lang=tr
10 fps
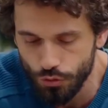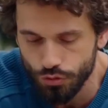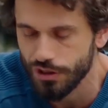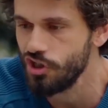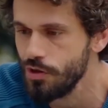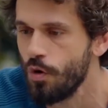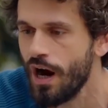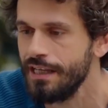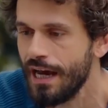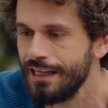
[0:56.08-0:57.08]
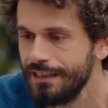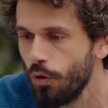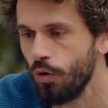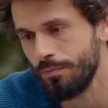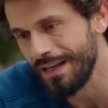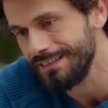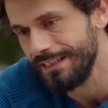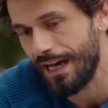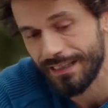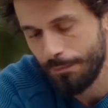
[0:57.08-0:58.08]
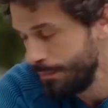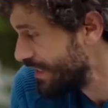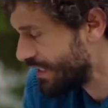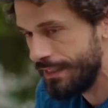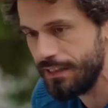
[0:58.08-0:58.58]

ya 100 kişi muayenehanede olmaz dedi. Adam bizi